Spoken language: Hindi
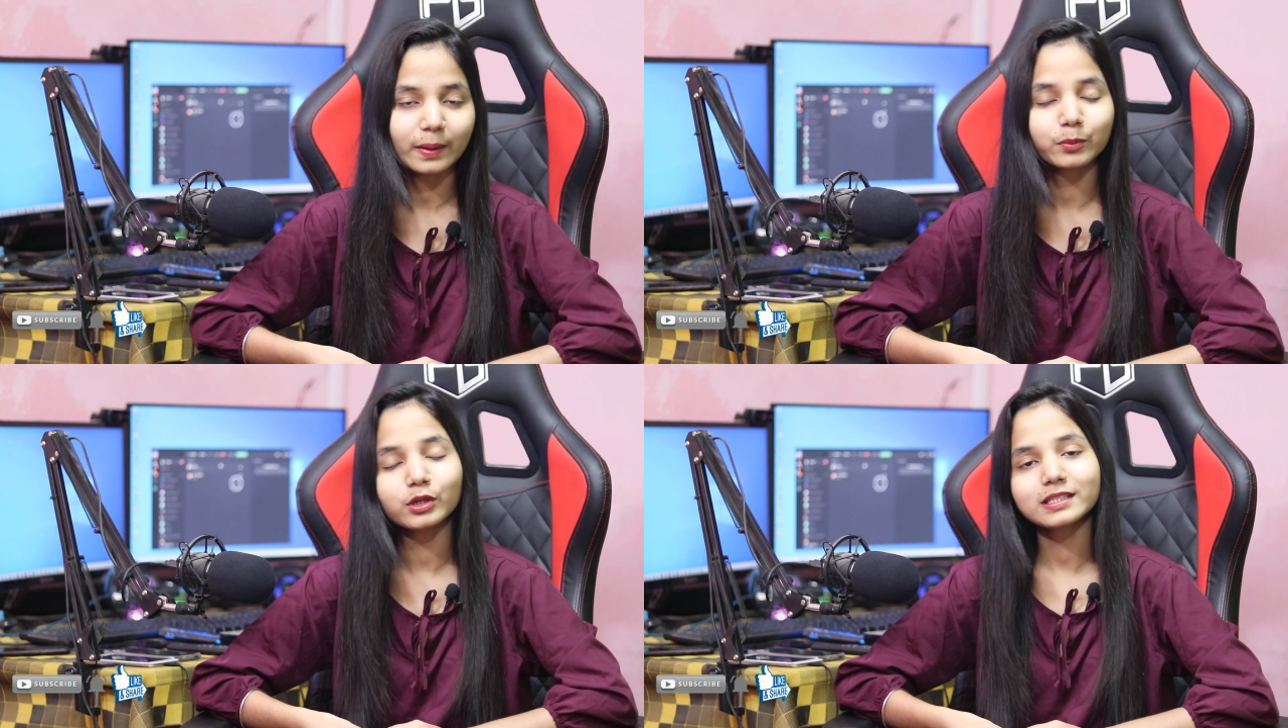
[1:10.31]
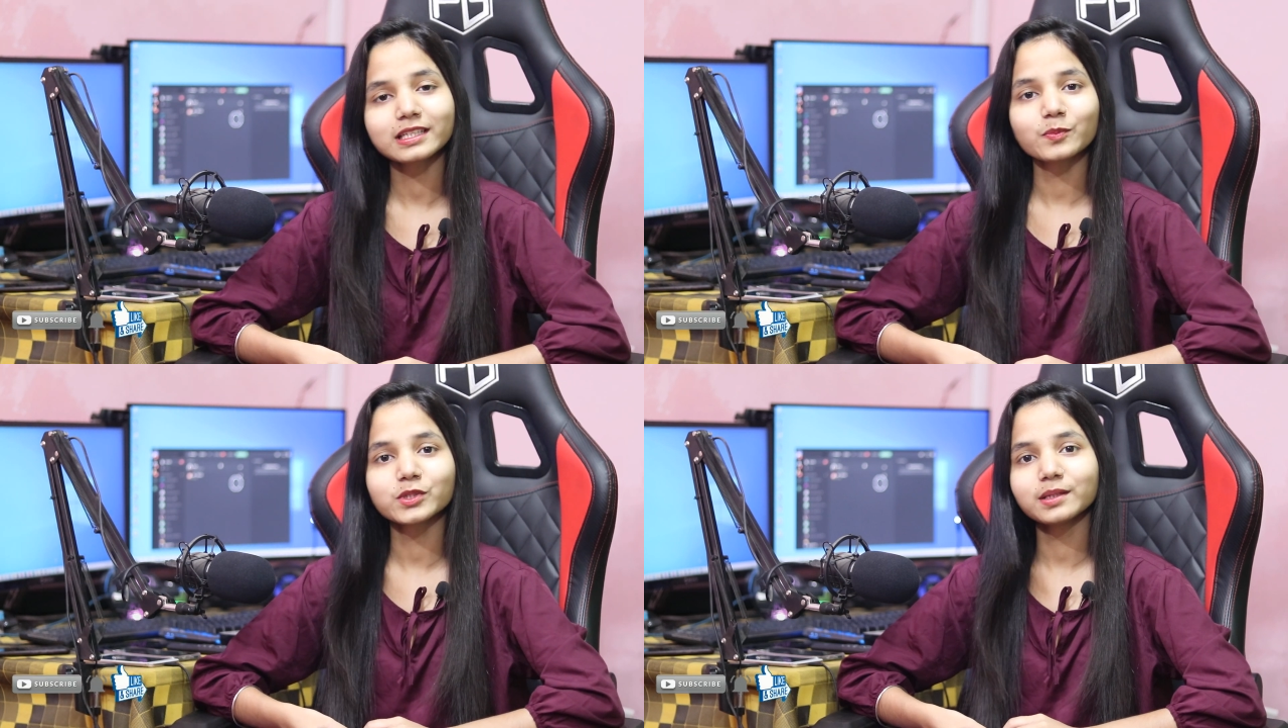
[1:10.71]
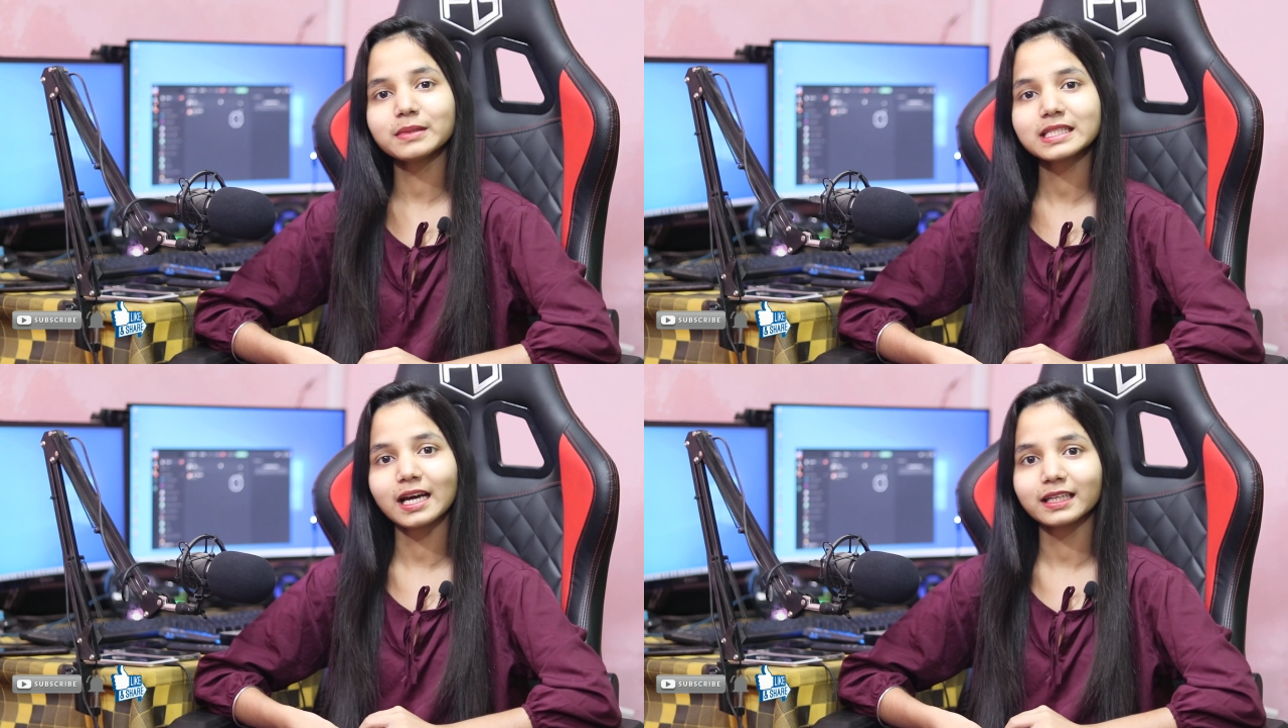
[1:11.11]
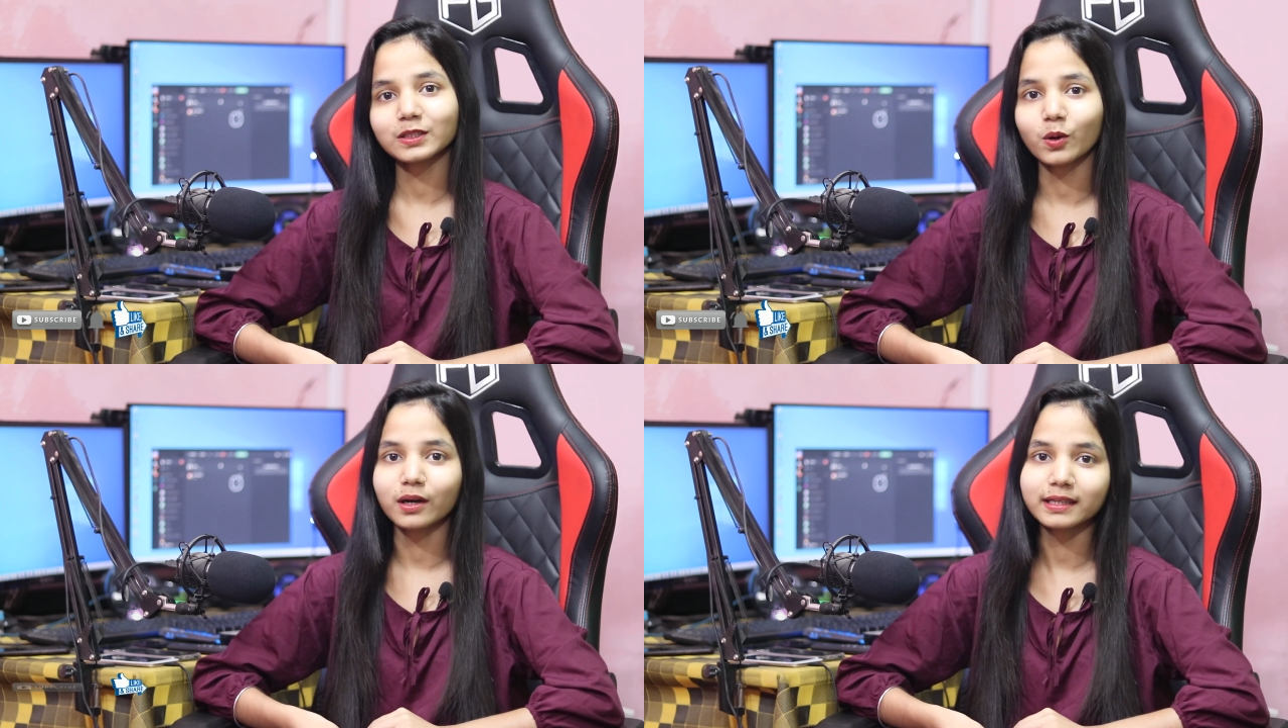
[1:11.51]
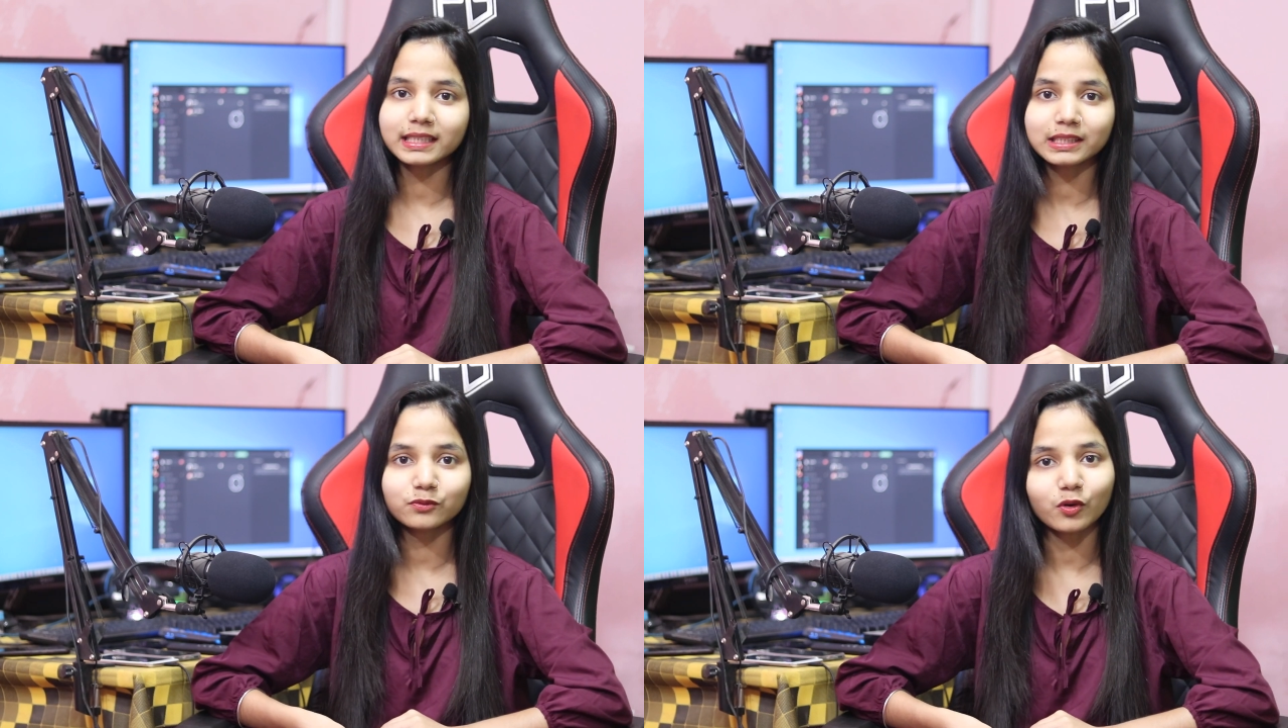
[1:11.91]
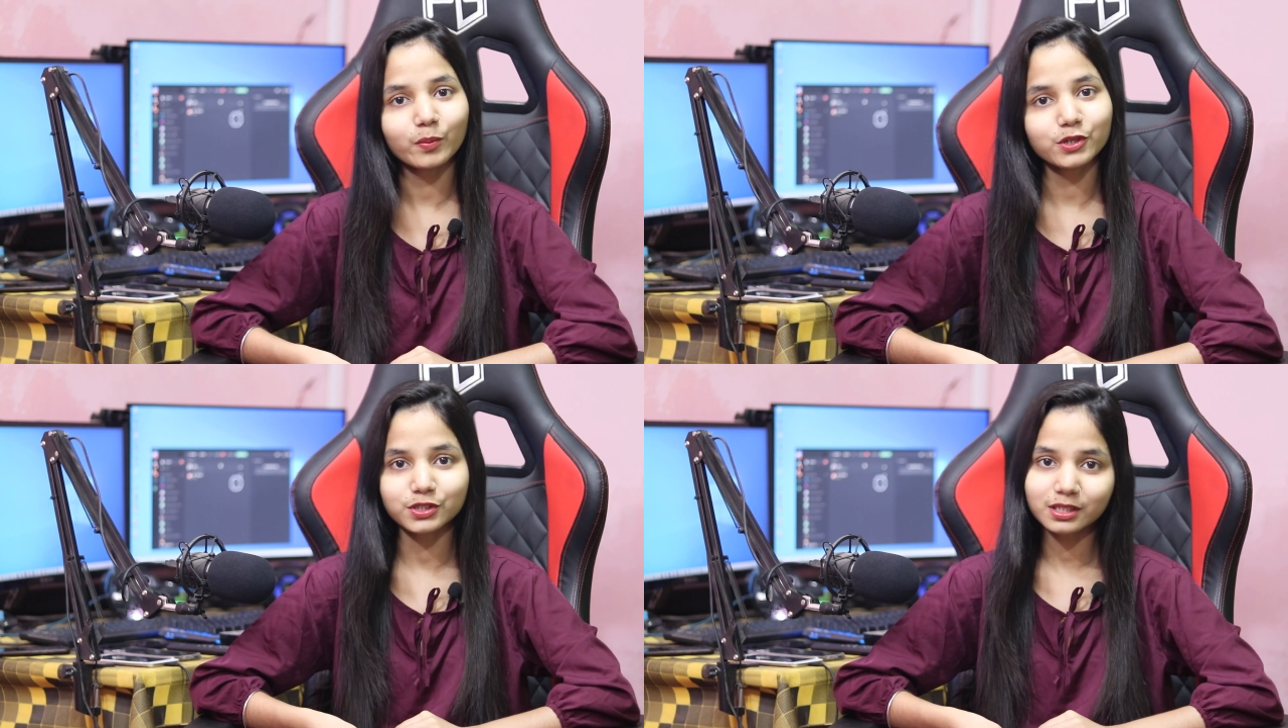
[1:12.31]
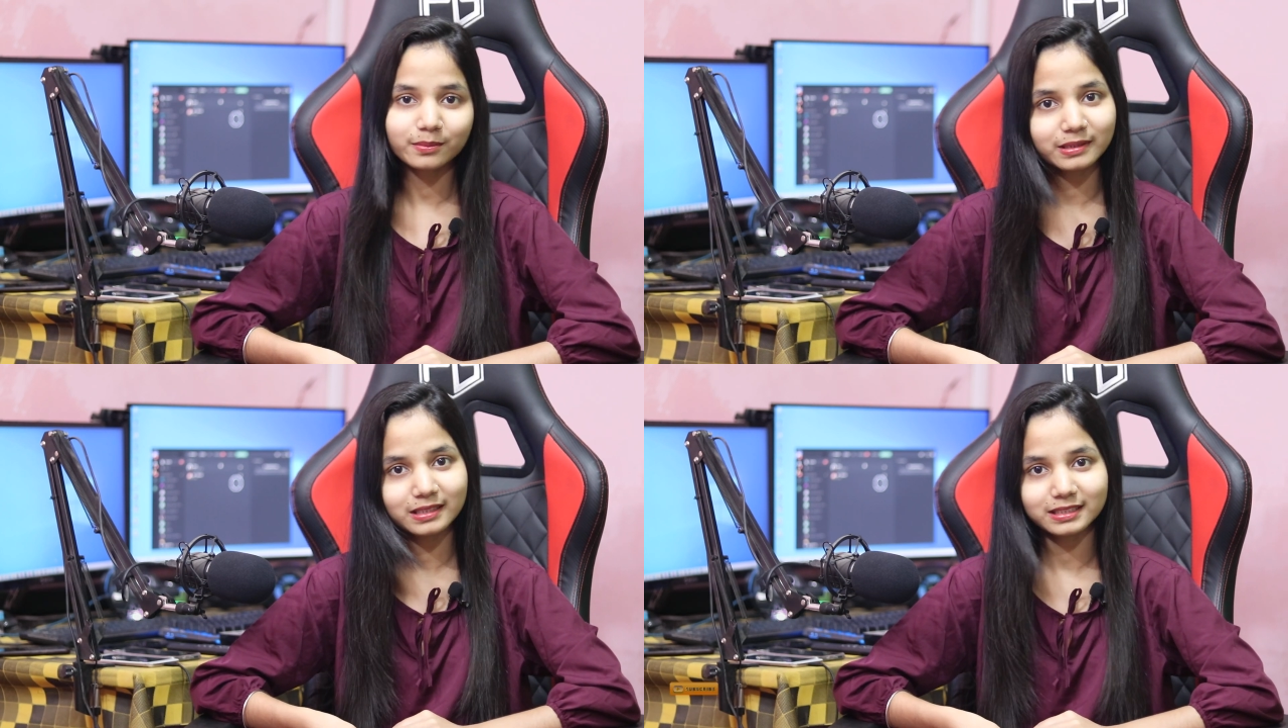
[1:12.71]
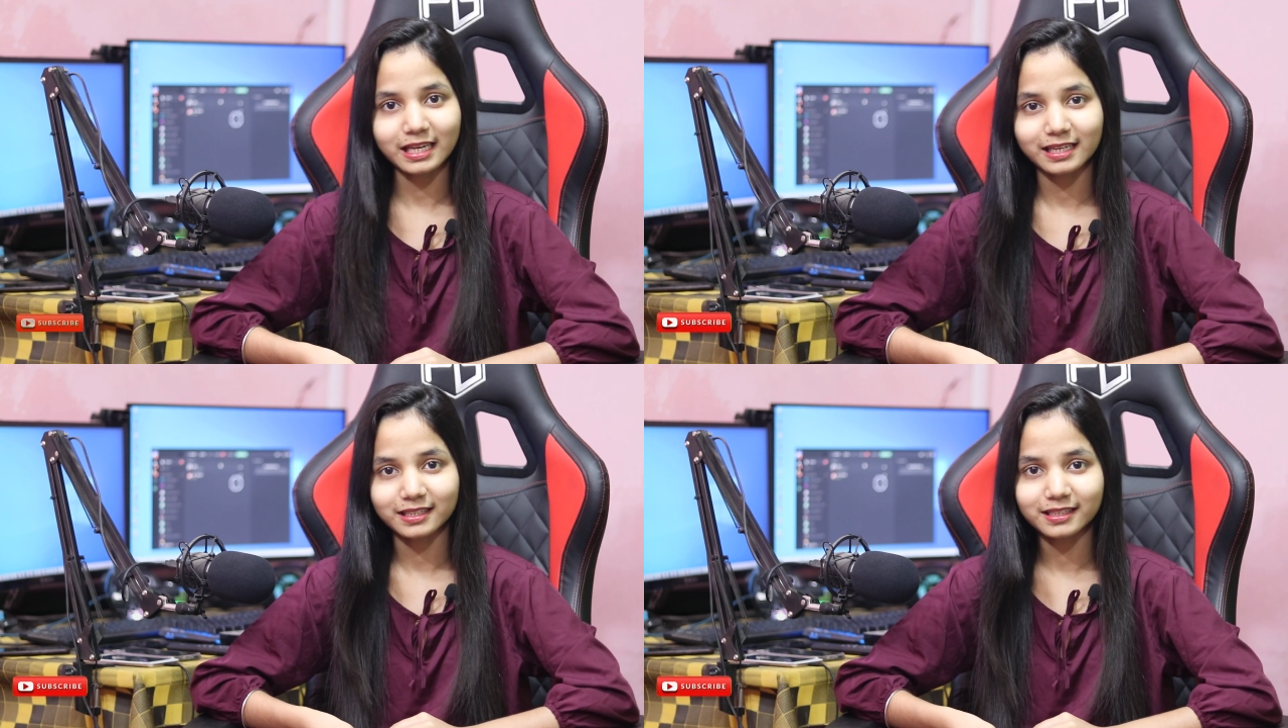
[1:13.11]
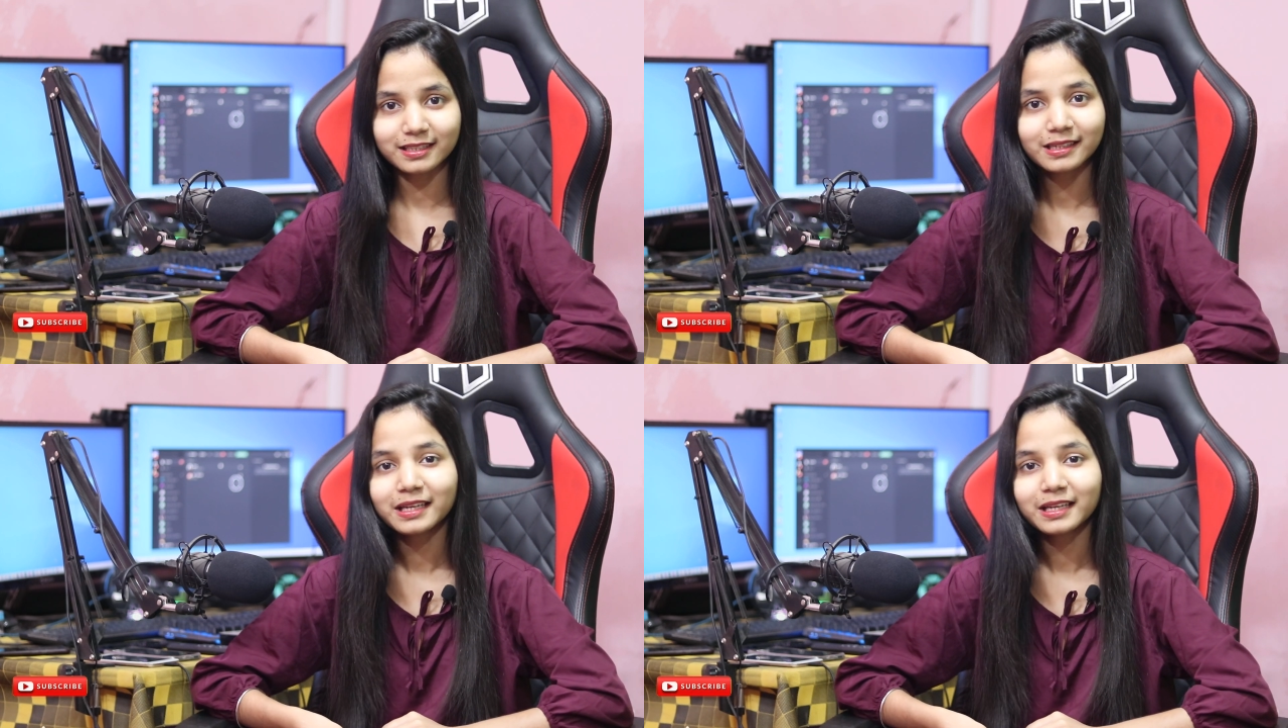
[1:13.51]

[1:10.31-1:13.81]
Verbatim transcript: आपको डिस्क्रिप्शन में सारी कांटेक्ट इन्फॉर्मेशन मिल जाएगी